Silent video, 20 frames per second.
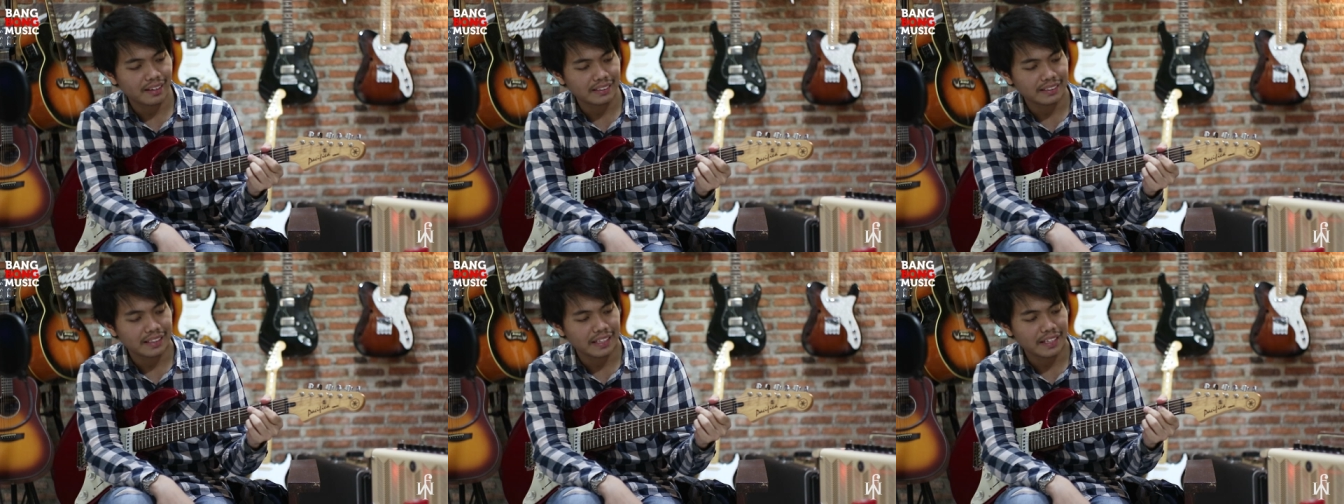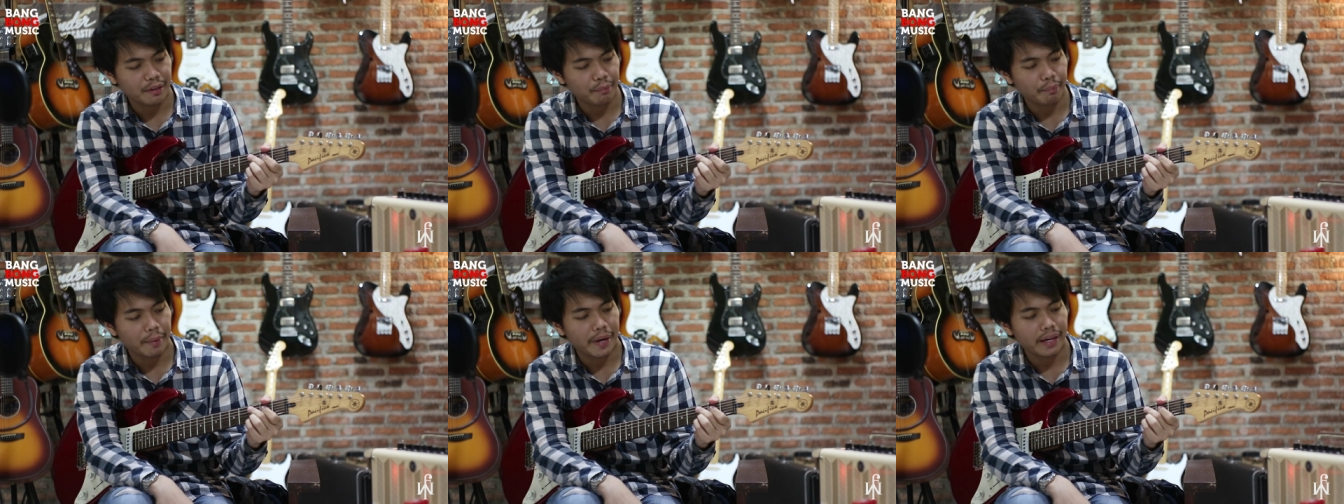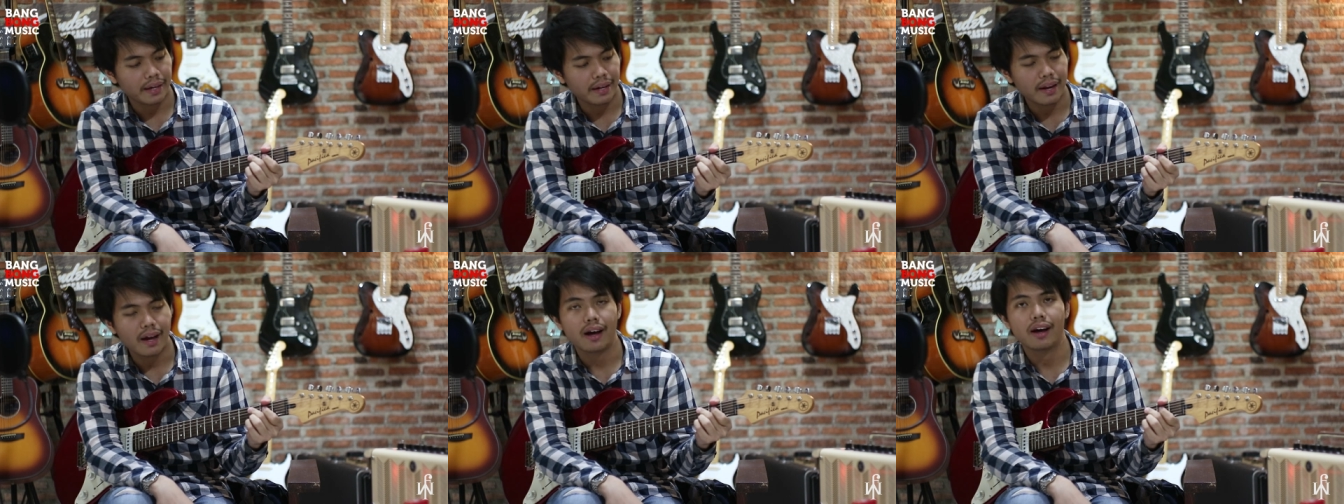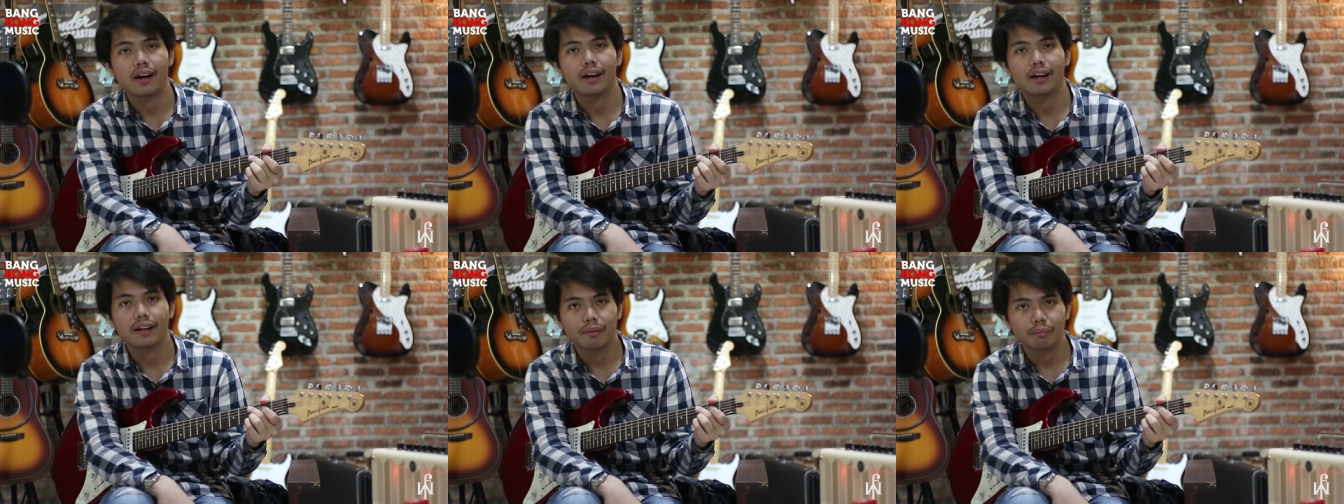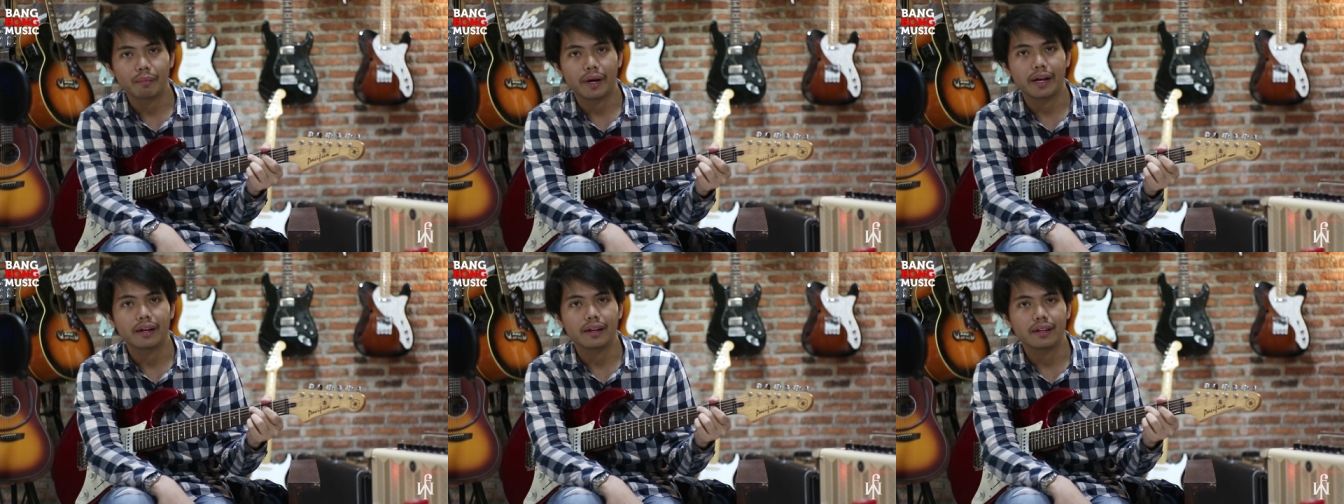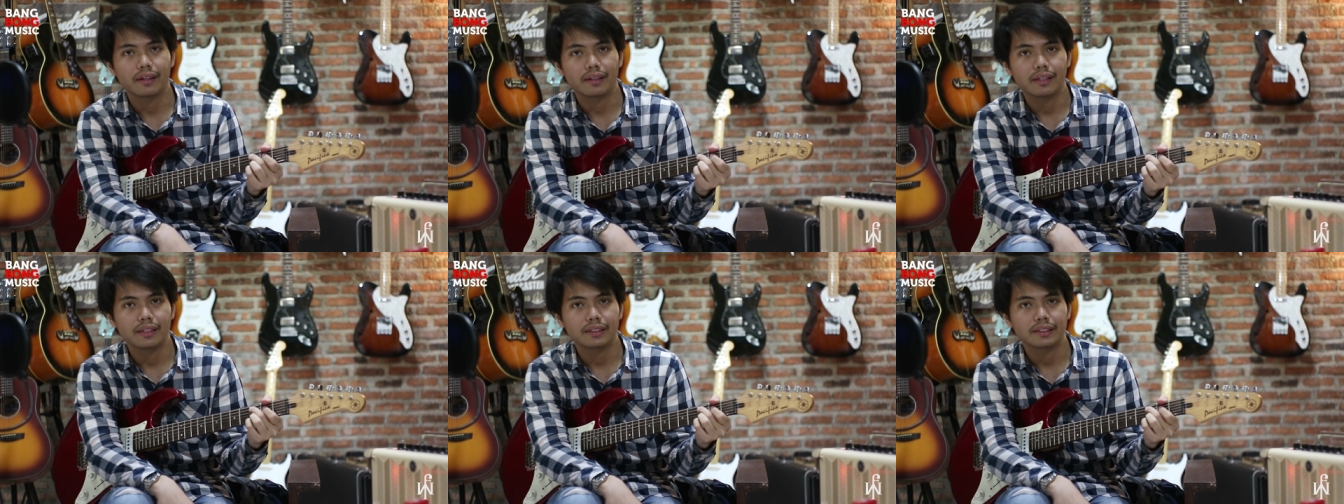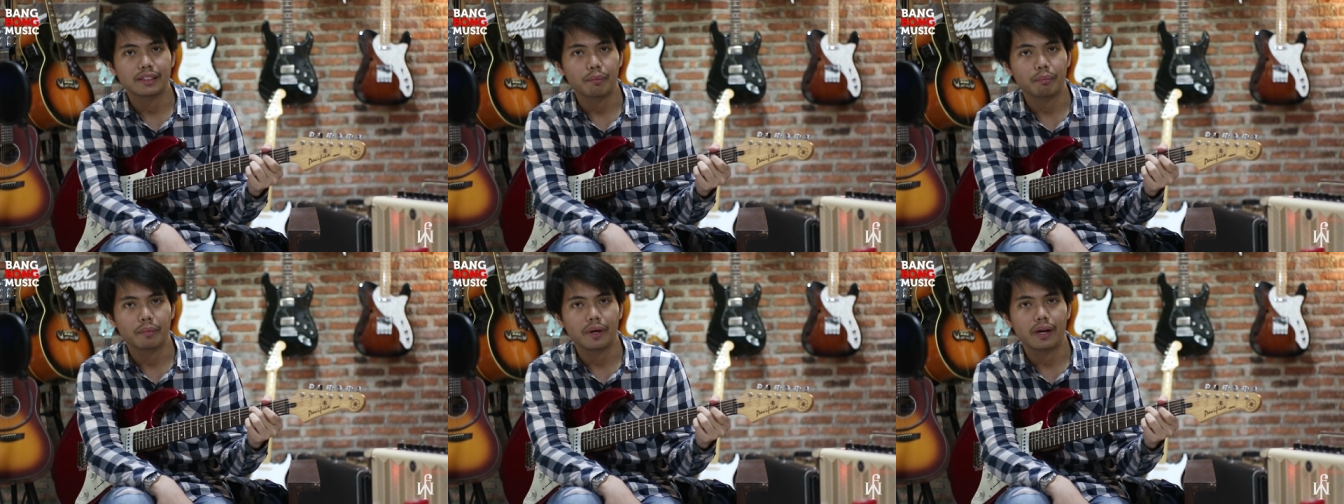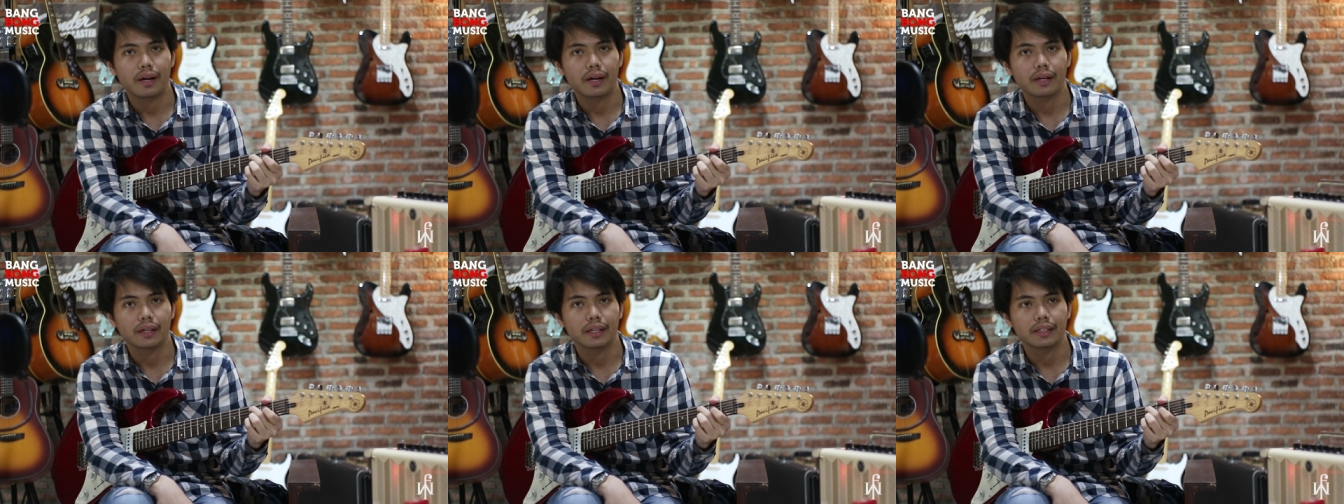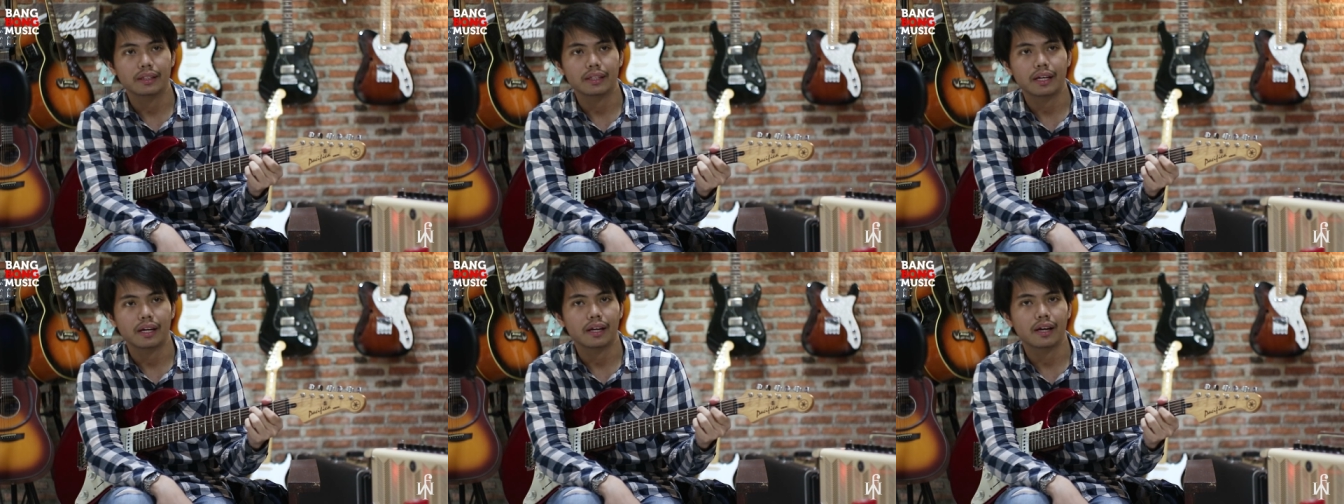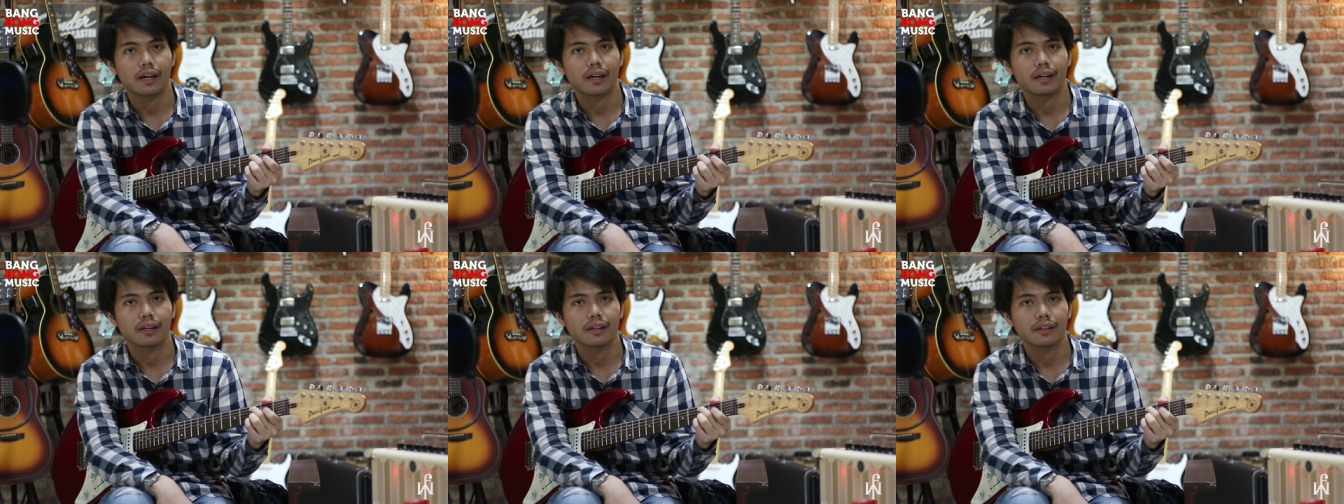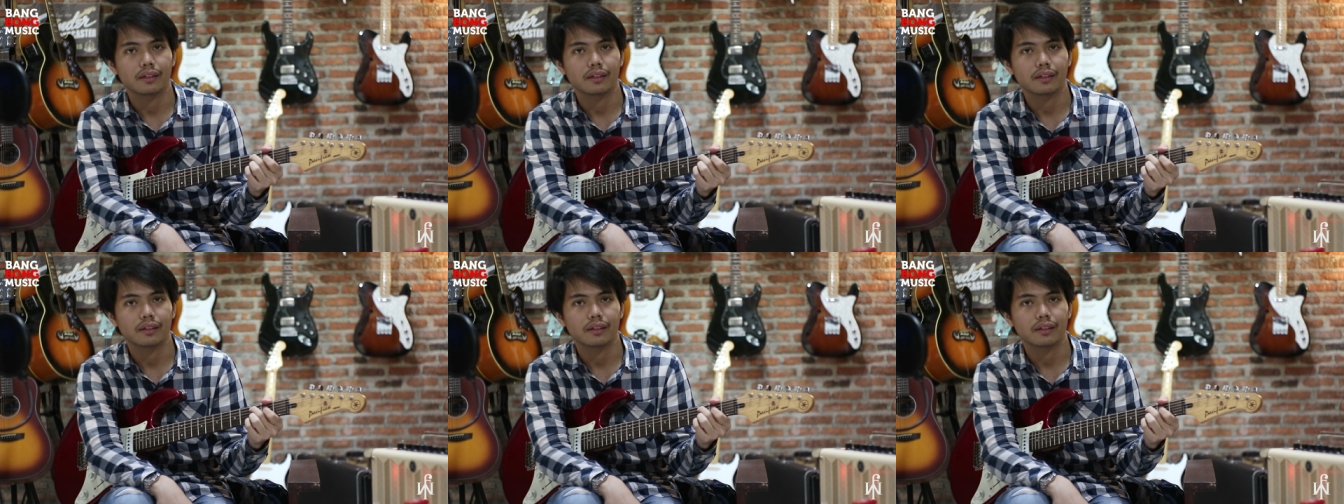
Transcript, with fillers: jadi beda maininnya sama gitar yang